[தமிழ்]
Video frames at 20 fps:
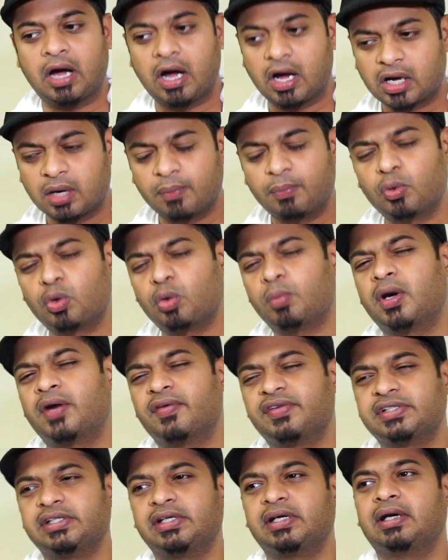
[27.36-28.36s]
ஆக்கப்பூர்வமான
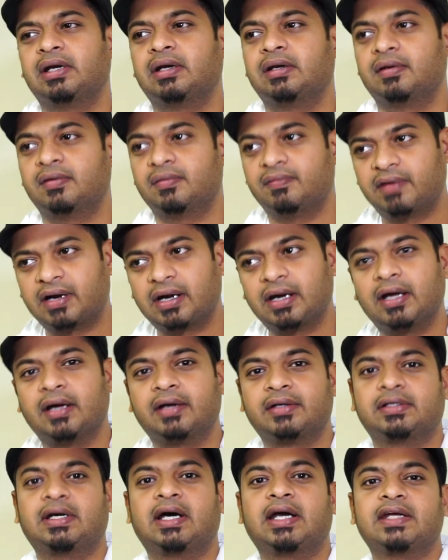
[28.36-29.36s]
விஷயங்கள்
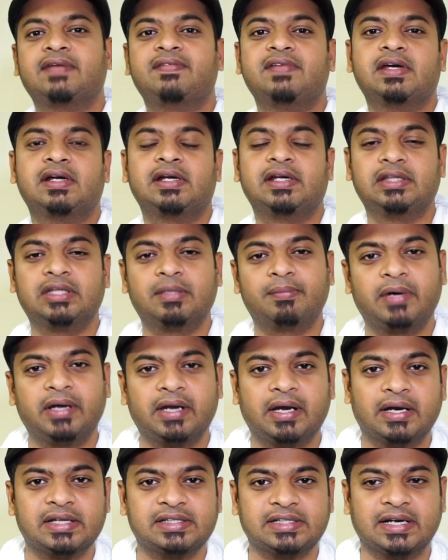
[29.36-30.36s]
வரலாறு அறிவியல் இந்த
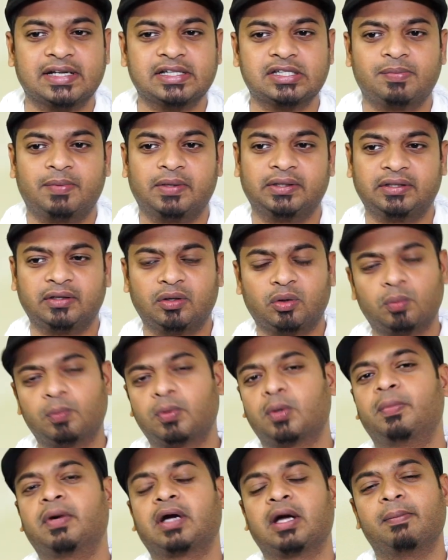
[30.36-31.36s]
மாதிரியான சேனல்ஸ் பார்த்திங்கன்னா ரொம்ப
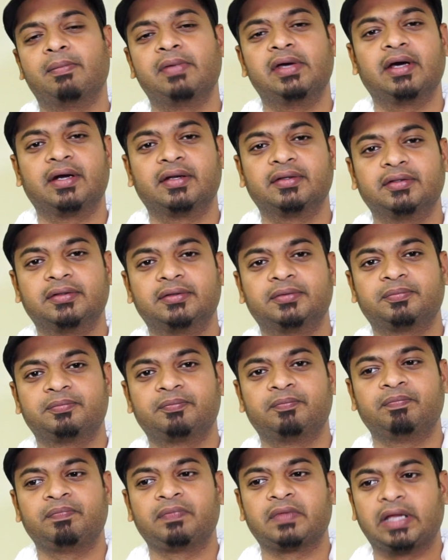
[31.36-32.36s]
ரொம்ப கம்மியாக இருந்தது
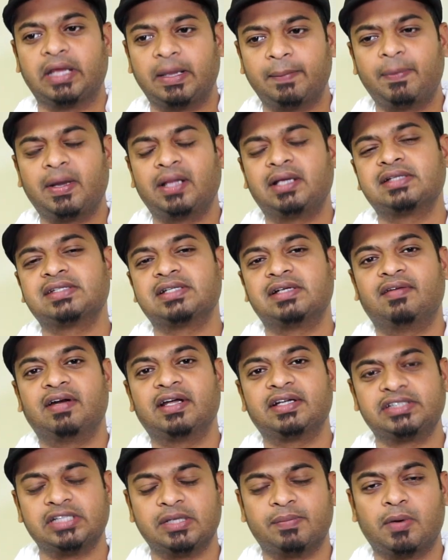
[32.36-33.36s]
இப்போ அதில் சில
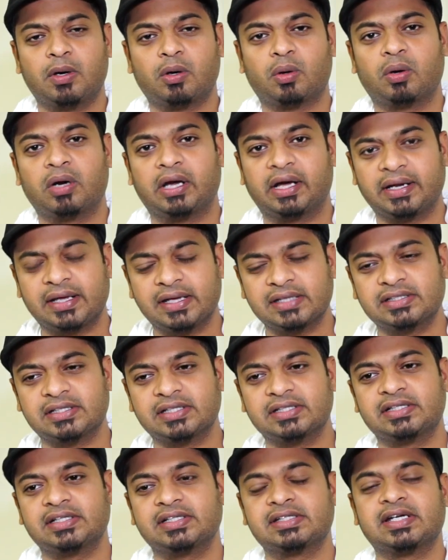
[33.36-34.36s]
வளர்ச்சியை பார்க்குறோம் நிறைய சின்ன
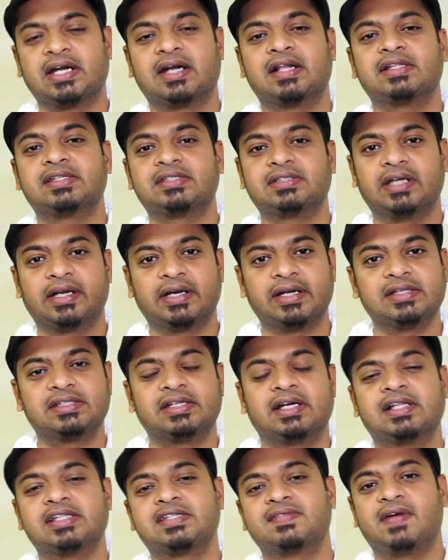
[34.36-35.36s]
சின்ன சேனல்ஸ் நிறைய
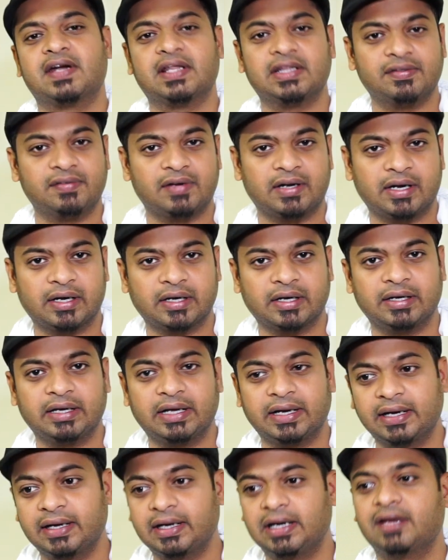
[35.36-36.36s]
சேனல்ஸ் வளர்ந்து வராங்க
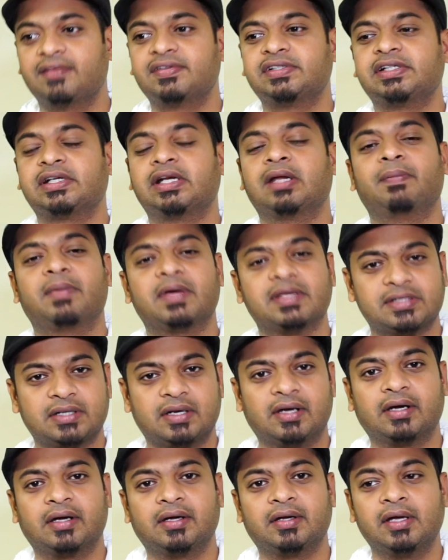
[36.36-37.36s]
நிறைய நல்ல விஷயங்களை
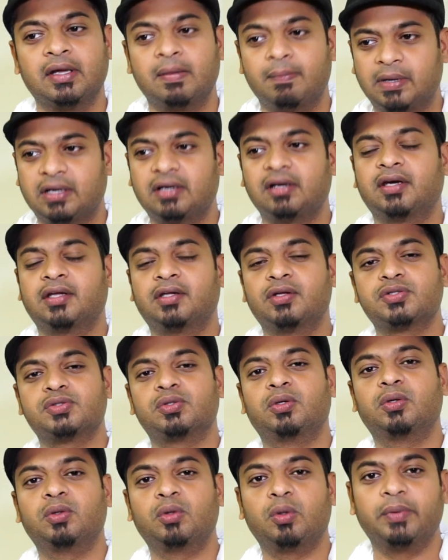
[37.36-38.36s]
பேசுகிறாங்க மக்களுக்கு ஏதாவது
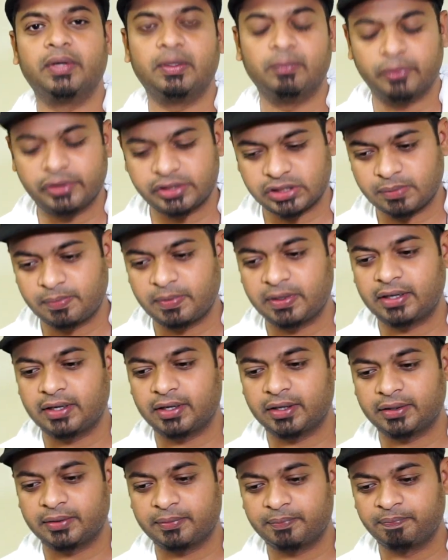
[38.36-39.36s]
சொல்லணும் அப்படின்னு முயற்சி
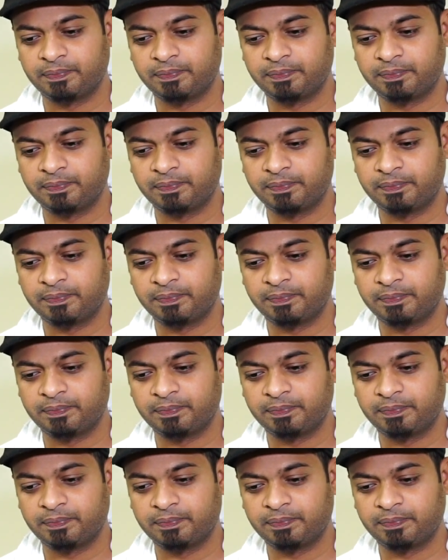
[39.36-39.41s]
பண்ணுறாங்க